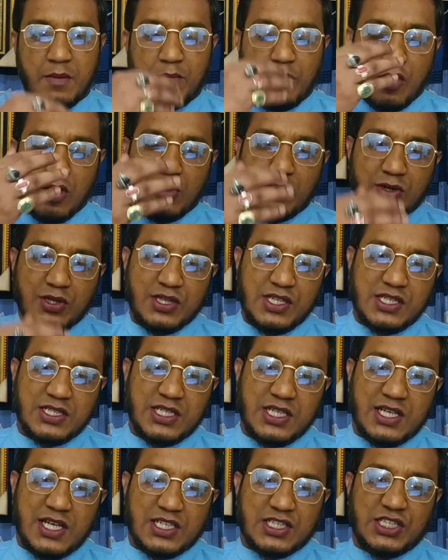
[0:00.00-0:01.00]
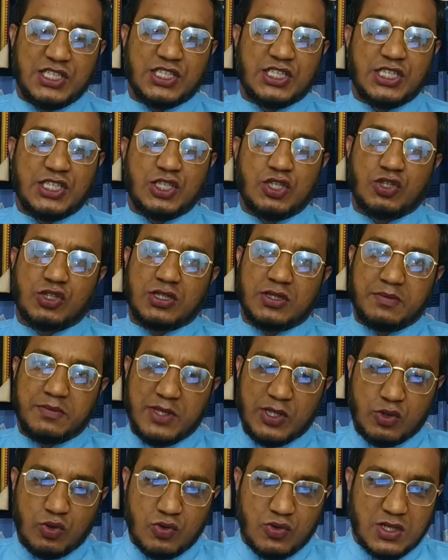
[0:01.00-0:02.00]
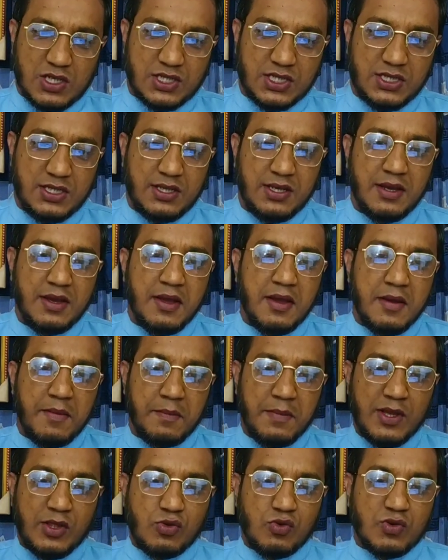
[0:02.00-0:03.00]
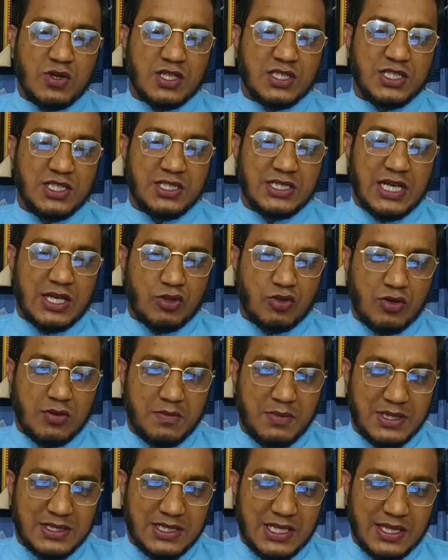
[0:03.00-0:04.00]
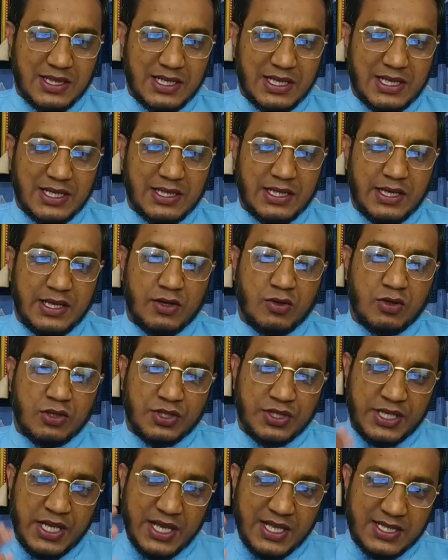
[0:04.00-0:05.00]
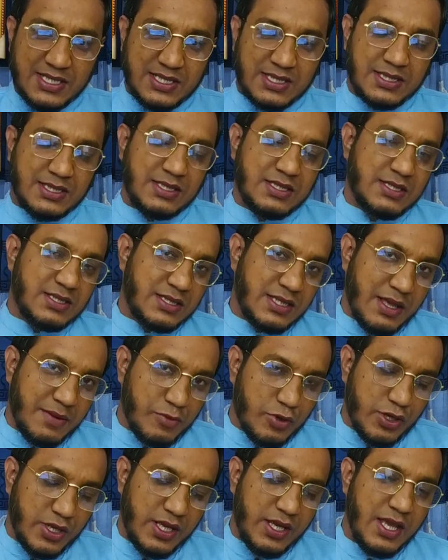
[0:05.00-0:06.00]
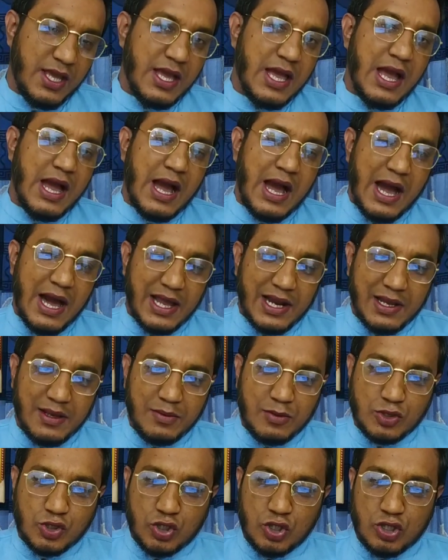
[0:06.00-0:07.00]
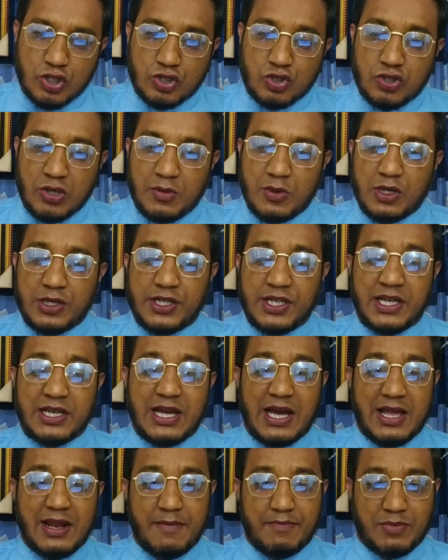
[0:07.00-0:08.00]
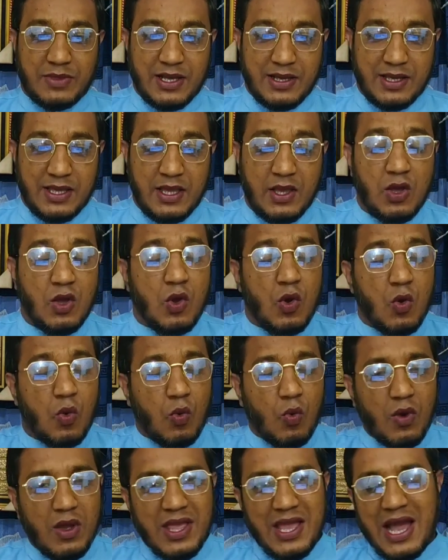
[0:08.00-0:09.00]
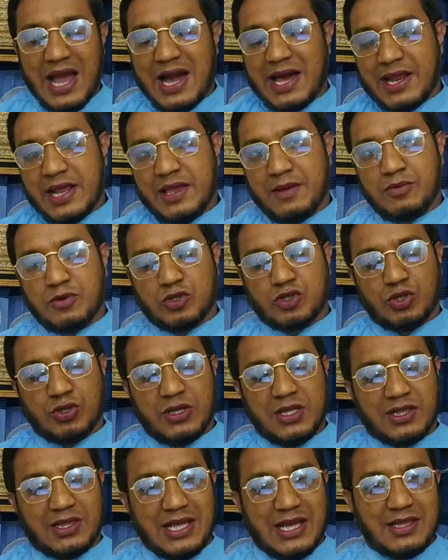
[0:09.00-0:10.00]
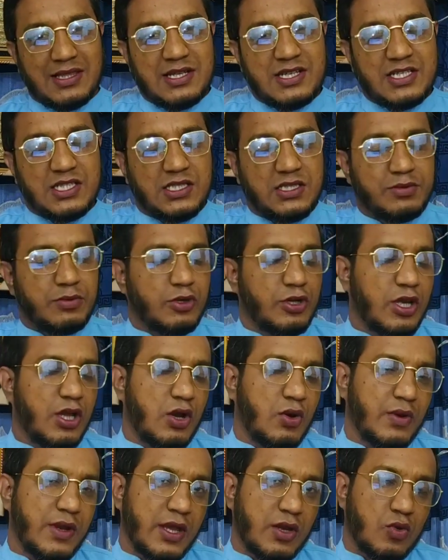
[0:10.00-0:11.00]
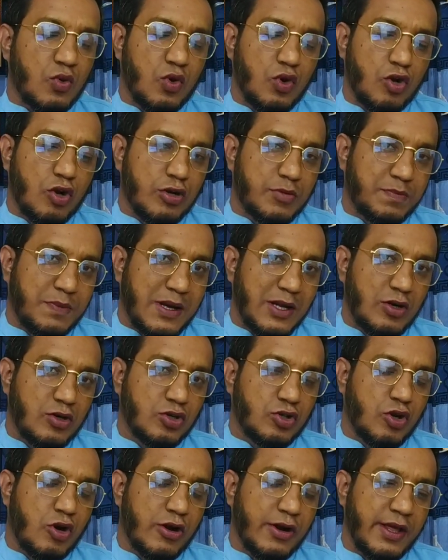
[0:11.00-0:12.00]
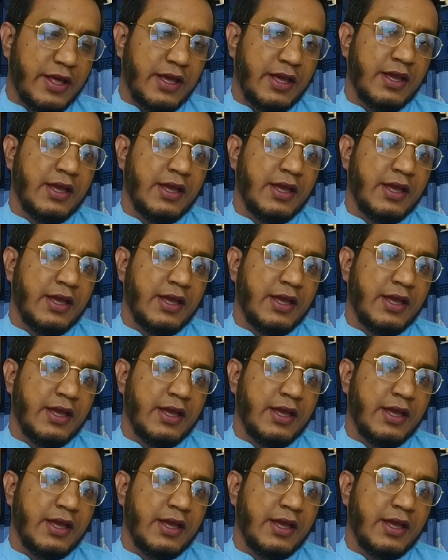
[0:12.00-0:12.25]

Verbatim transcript: পরবর্তী যে রাশি সেটি হচ্ছে মিথুন রাশি মিথুন রাশির জাতক বা জাতিকাদেরও ঠিক তেমনি আড়াই বছর সময়টি খারাপ থাকে ওই আড়াই বছরে তাদের জীবনে অনেক ওলট পালট ঘরে